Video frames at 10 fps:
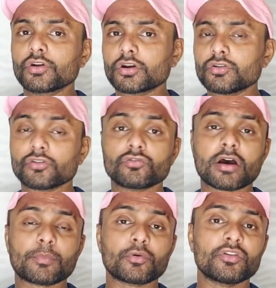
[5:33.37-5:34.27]
क्योंकि
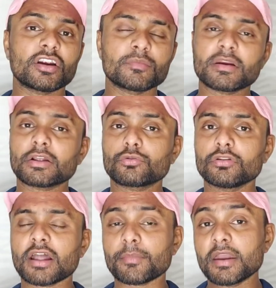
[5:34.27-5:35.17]
दोस्तों आपको रेडमी की
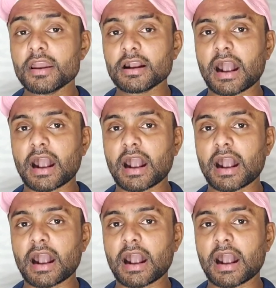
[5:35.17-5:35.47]
तुलना में